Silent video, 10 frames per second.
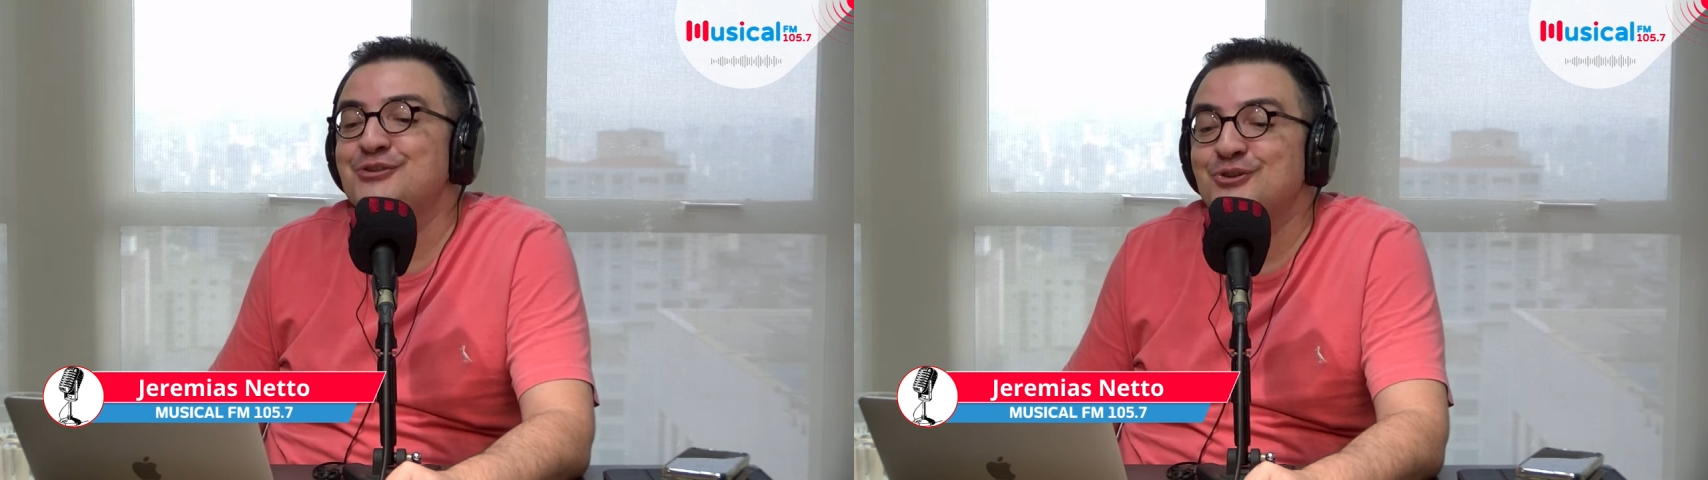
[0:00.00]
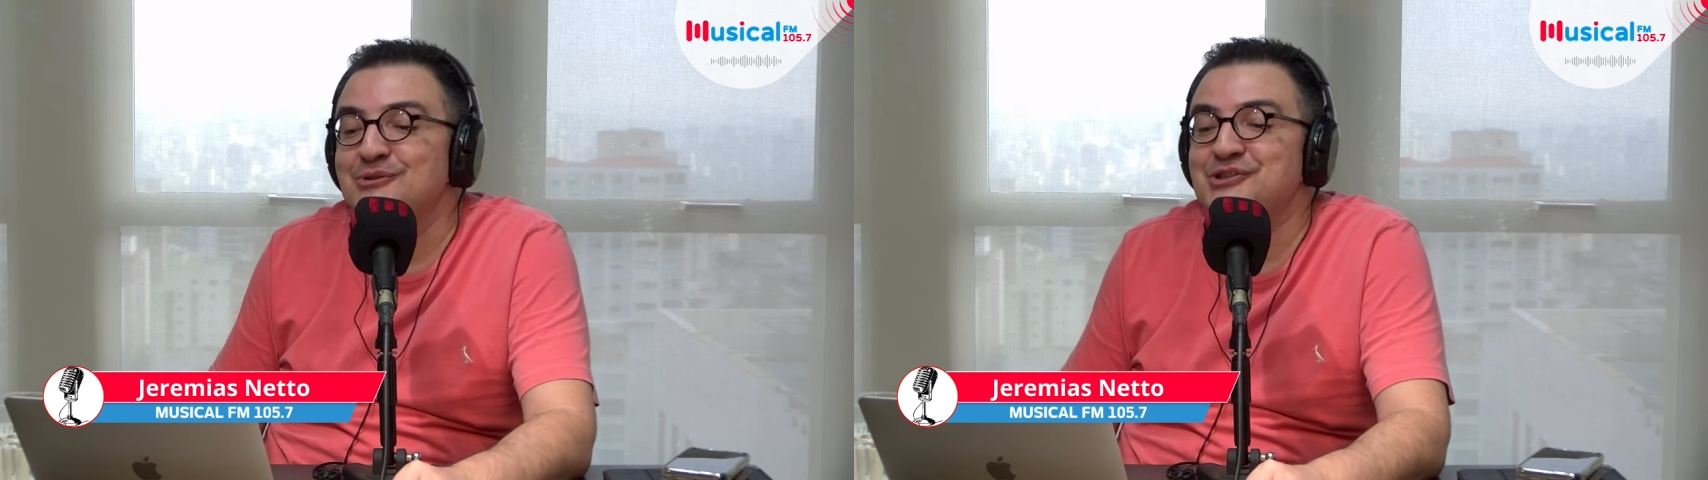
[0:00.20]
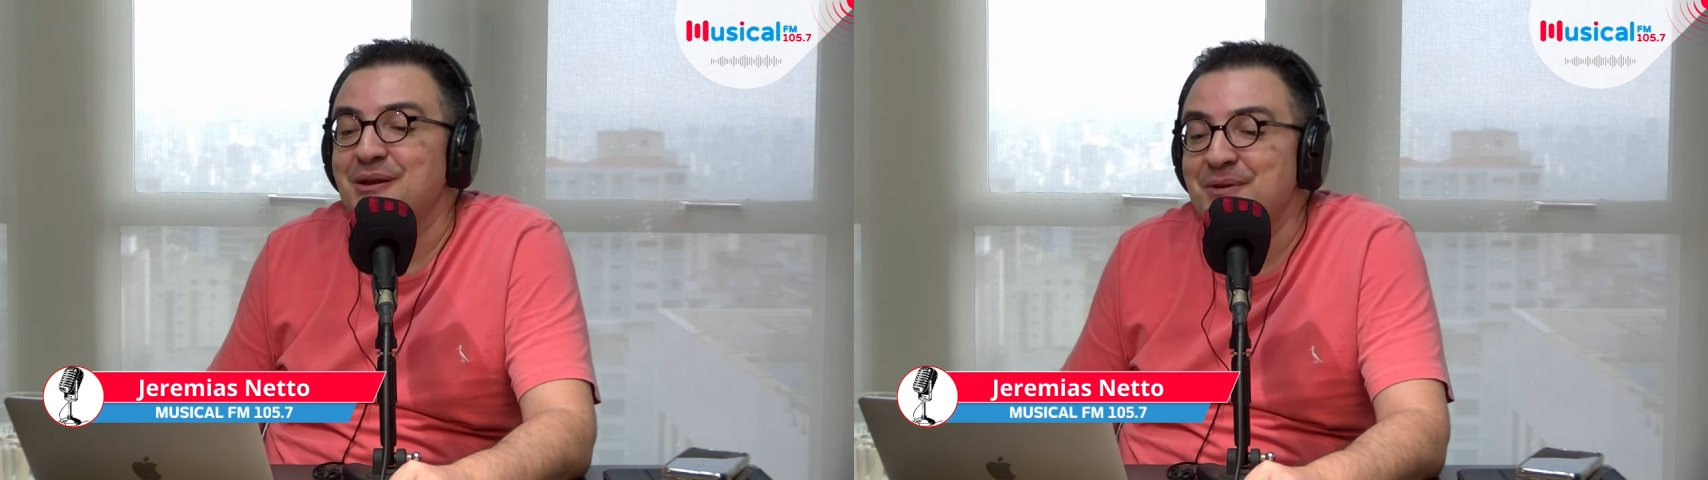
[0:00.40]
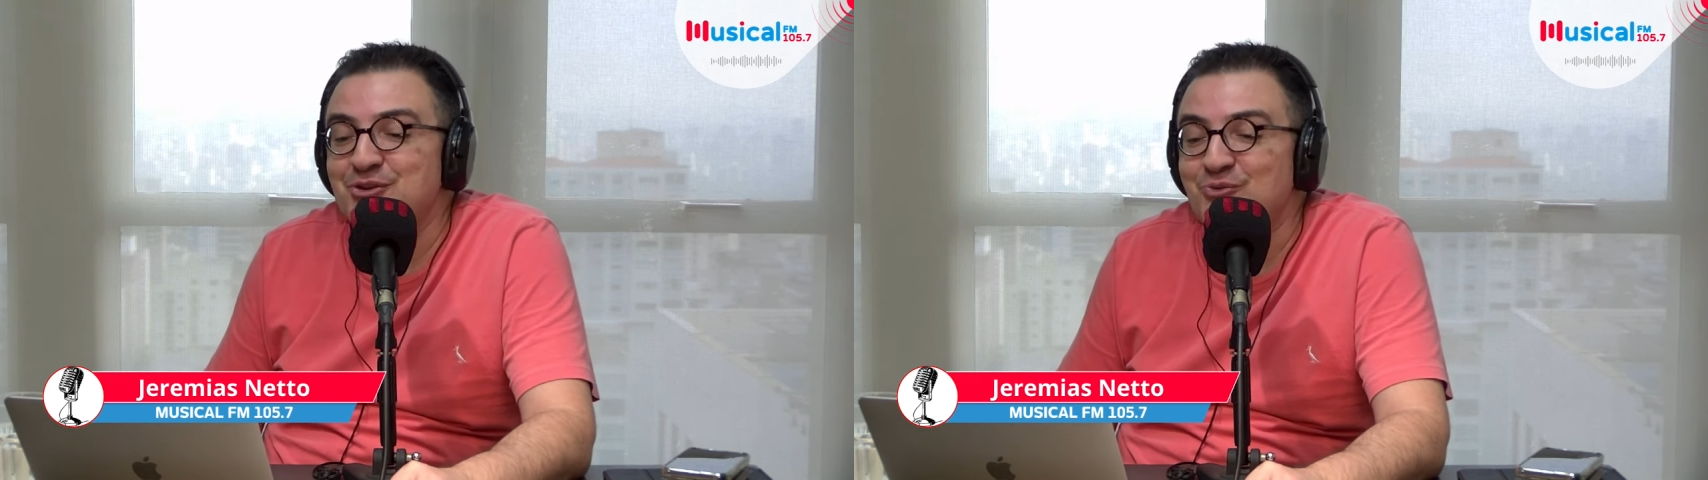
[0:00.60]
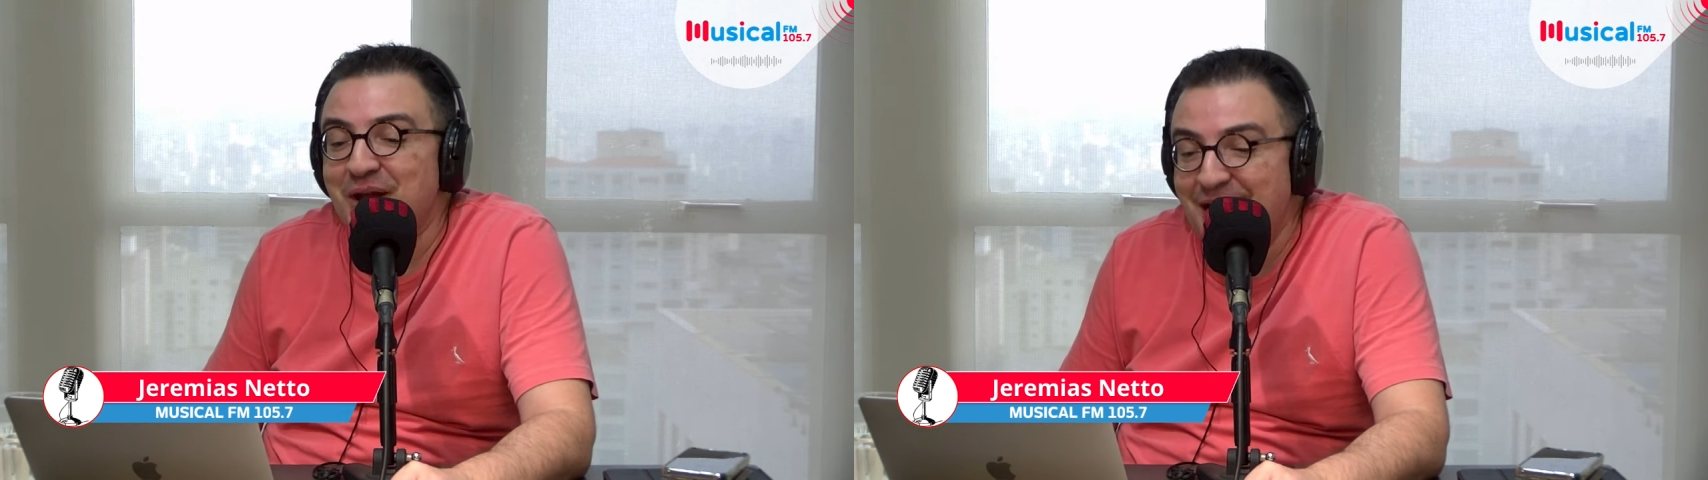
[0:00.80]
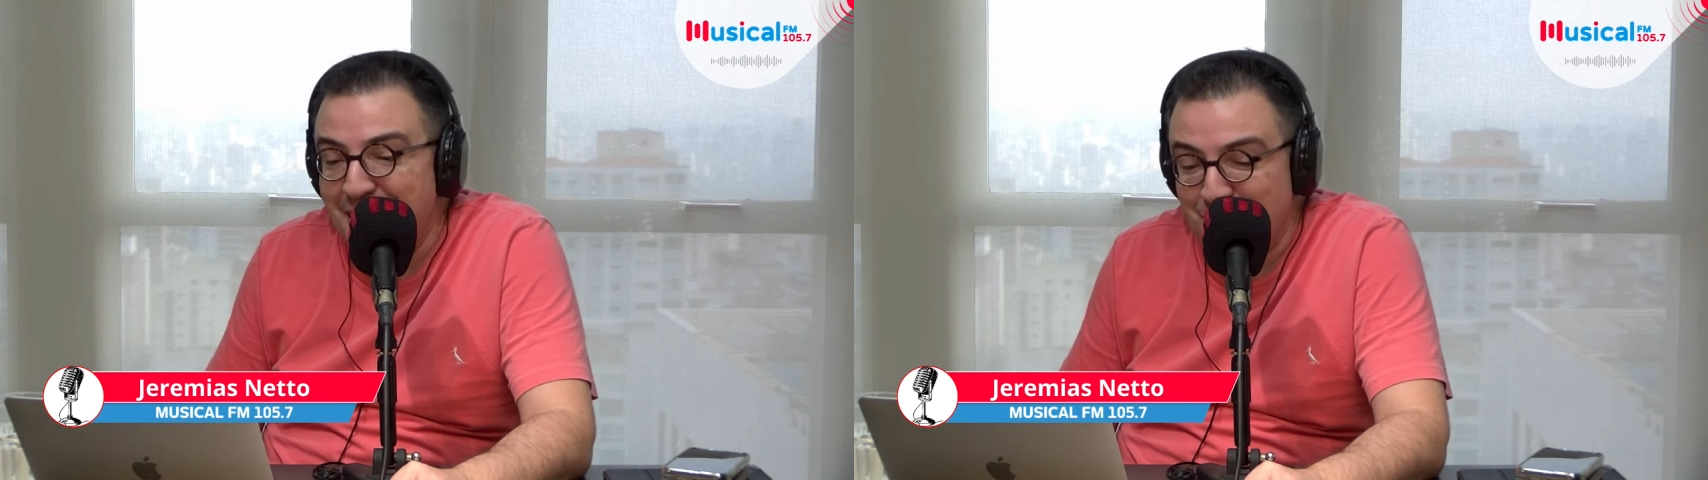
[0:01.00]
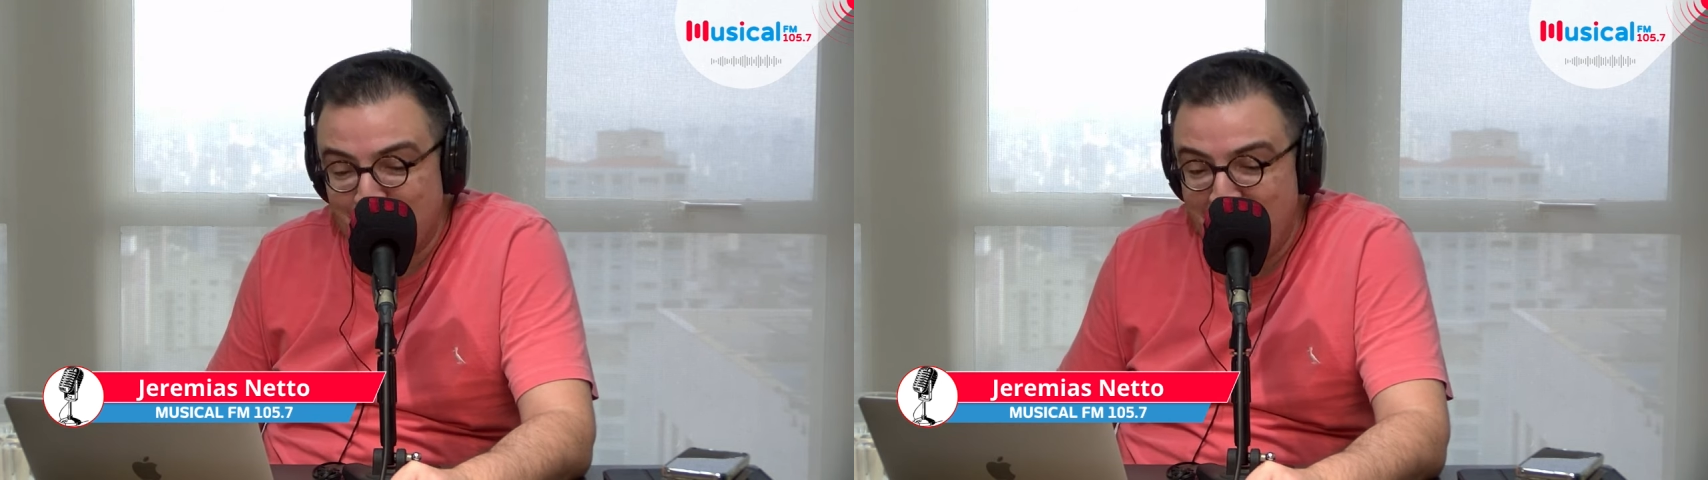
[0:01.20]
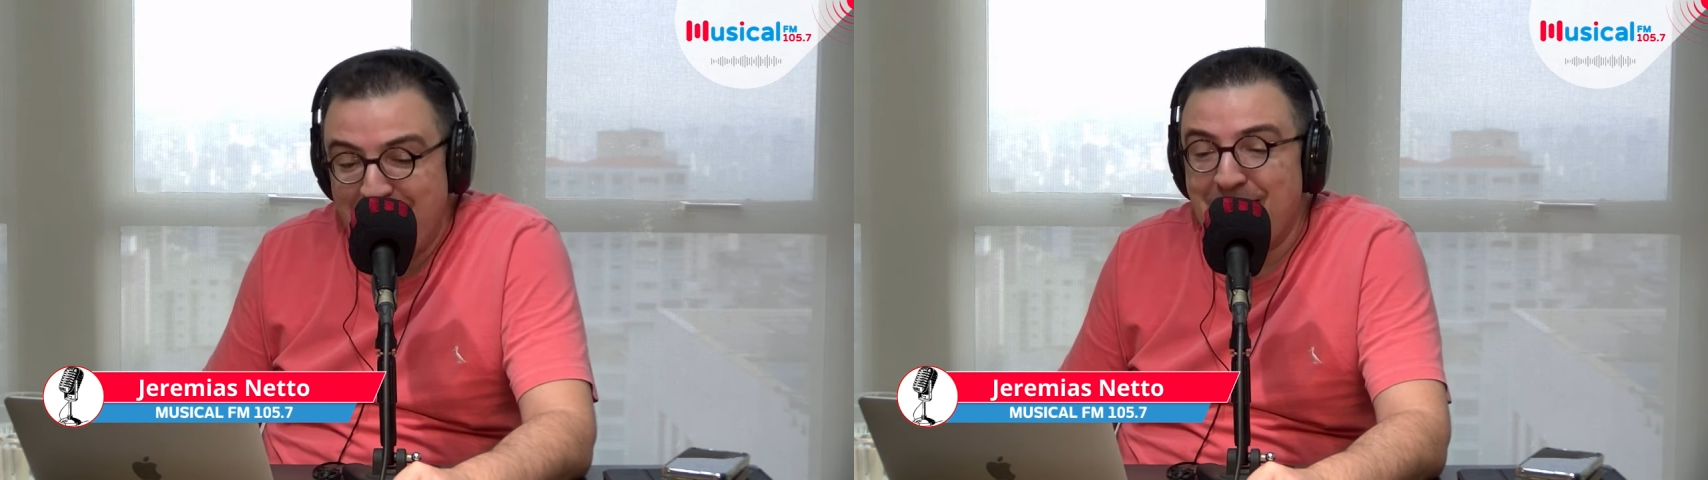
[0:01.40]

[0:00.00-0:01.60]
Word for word: justamente o rádio